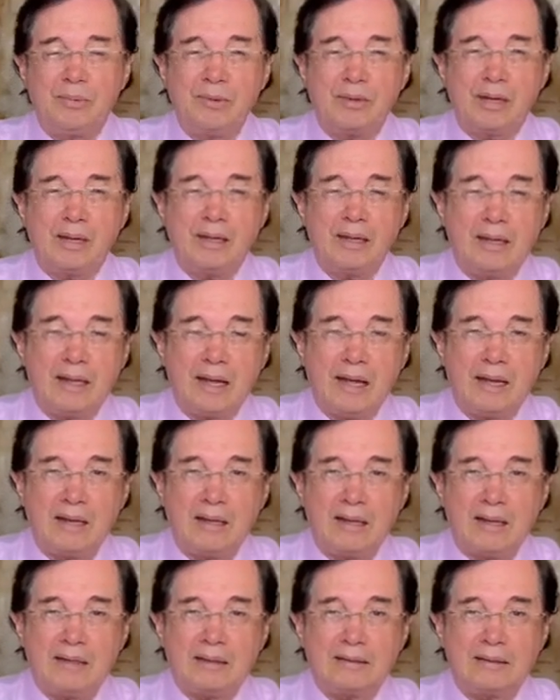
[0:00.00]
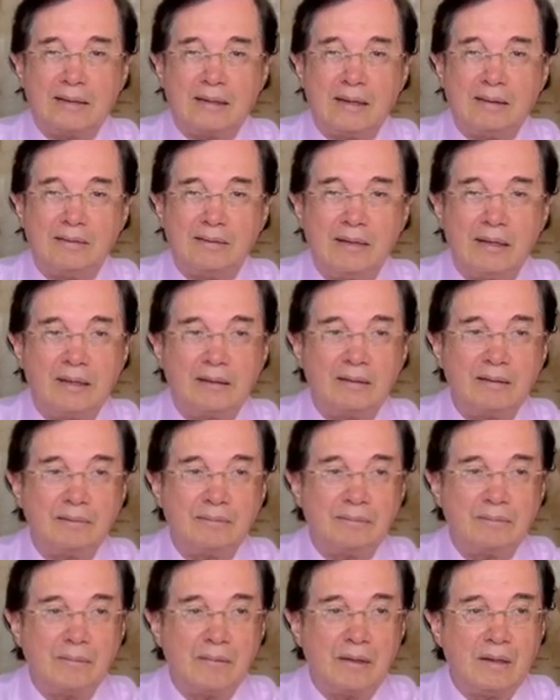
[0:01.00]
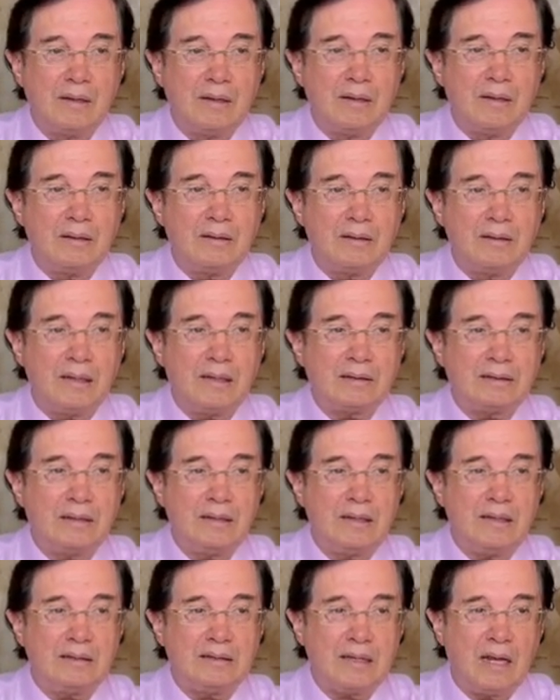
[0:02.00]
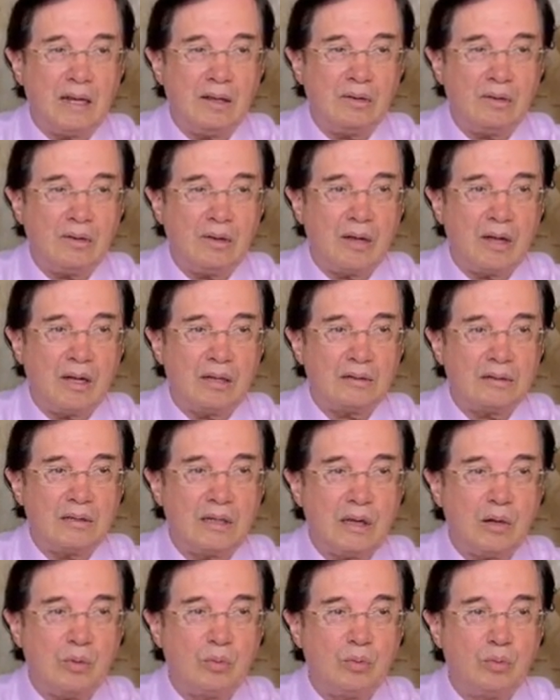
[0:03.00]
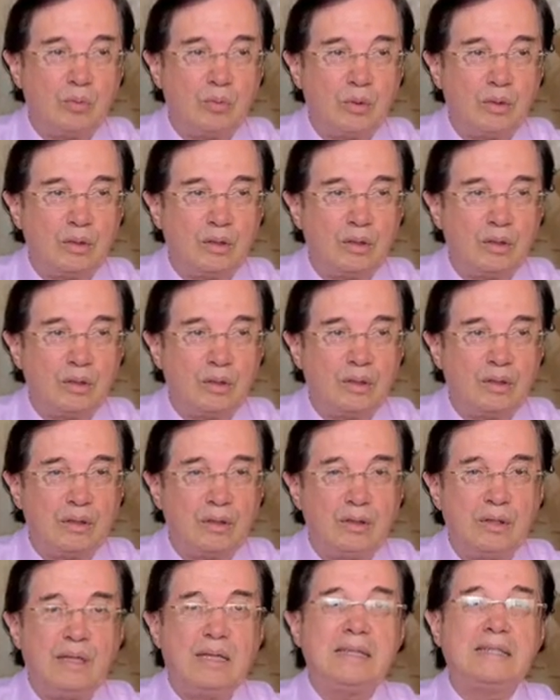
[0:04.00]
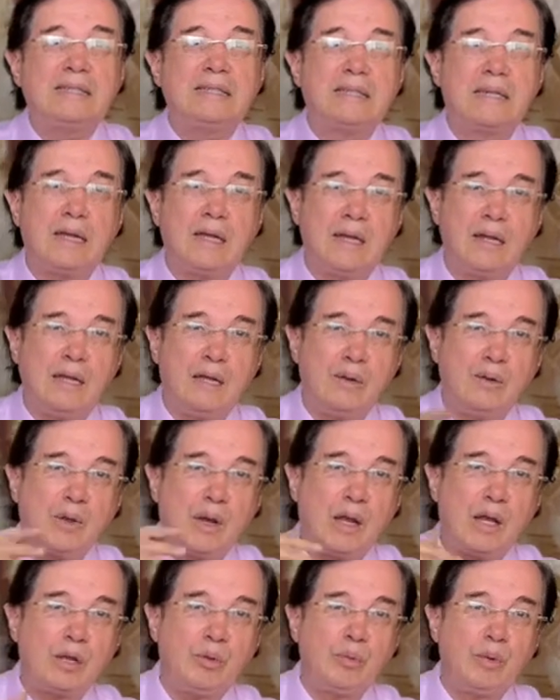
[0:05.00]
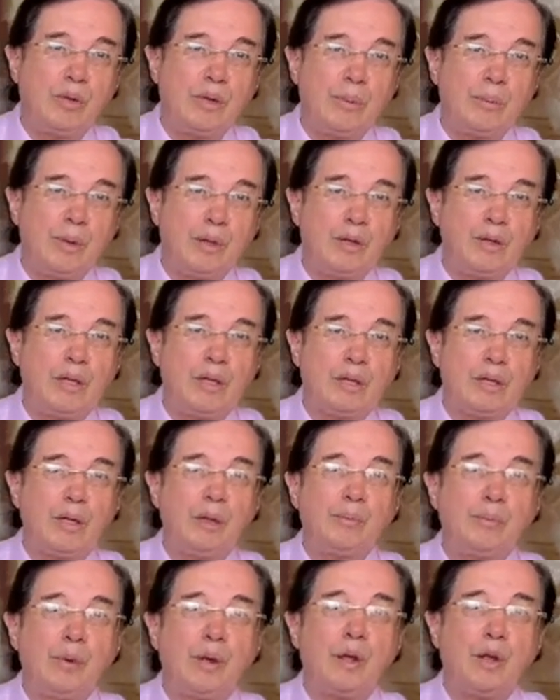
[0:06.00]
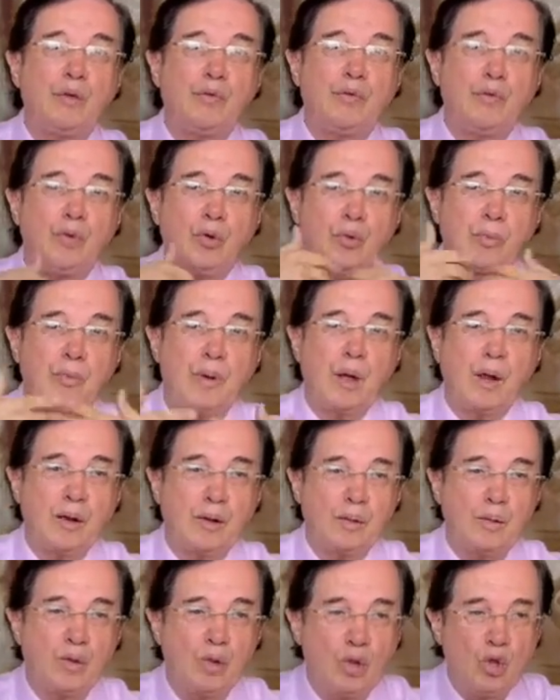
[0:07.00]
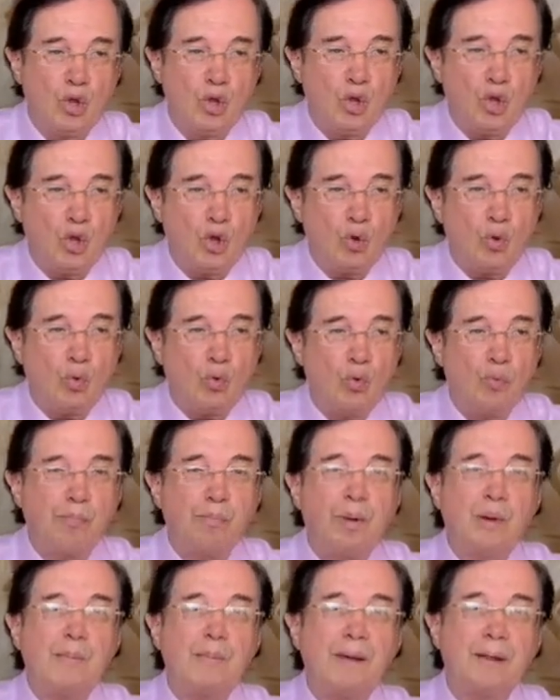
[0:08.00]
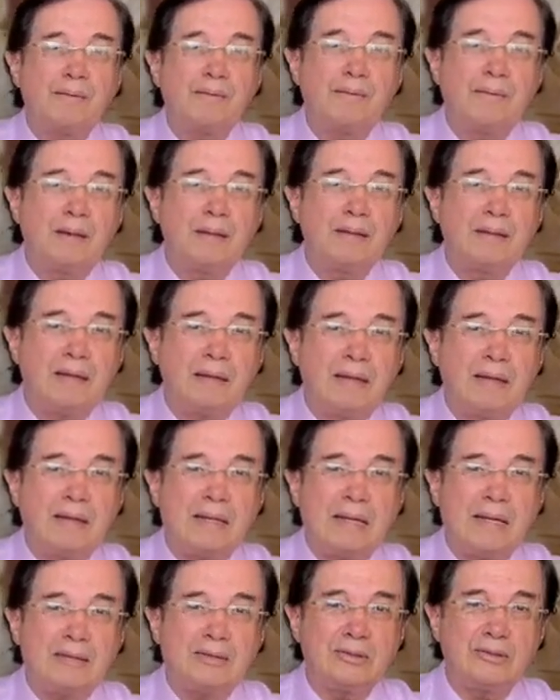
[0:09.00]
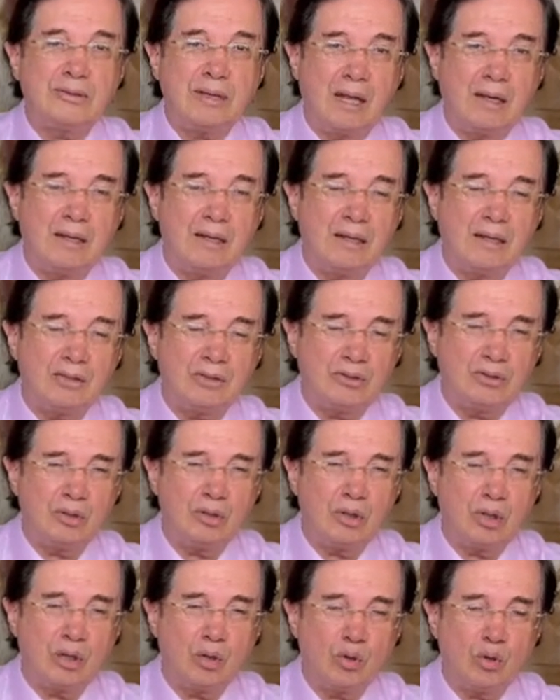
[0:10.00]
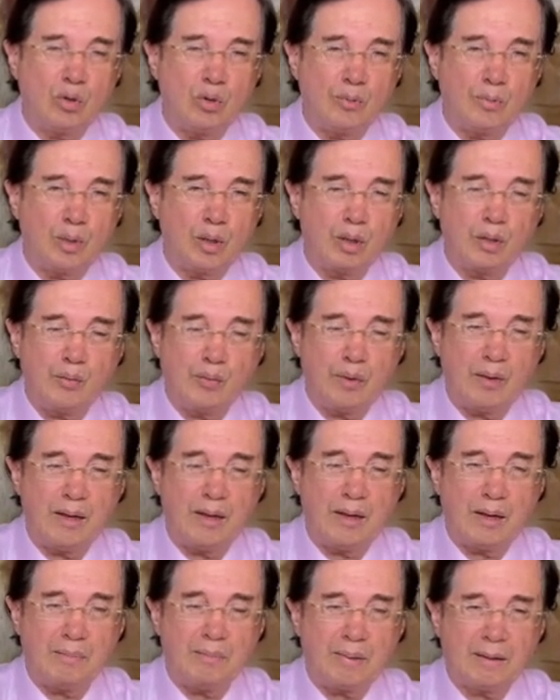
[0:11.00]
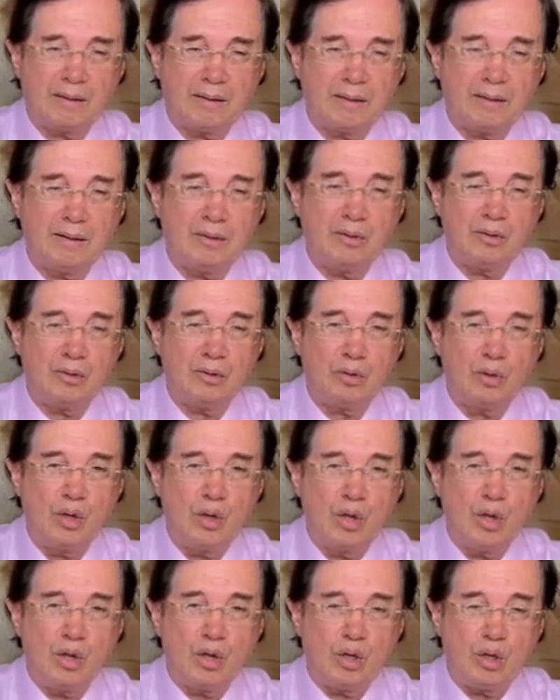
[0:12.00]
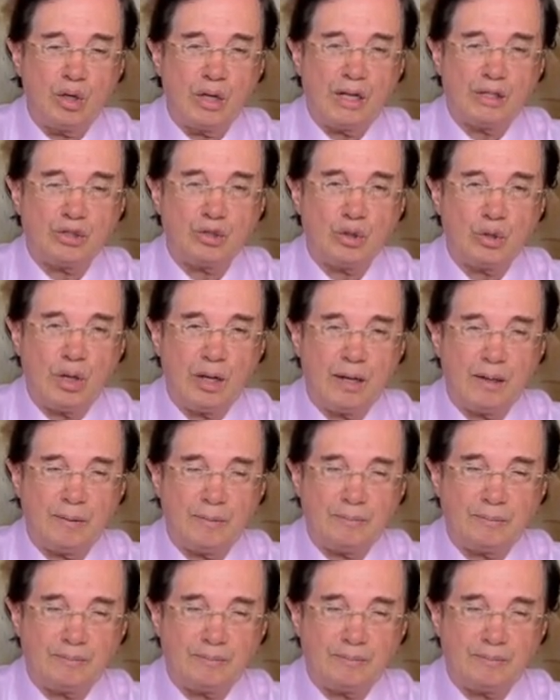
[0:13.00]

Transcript: radical que se habían deslizado hacia un disque liberalismo independiente para formar un primer frente nacional en la historia de Colombia que fue el Partido Nacional.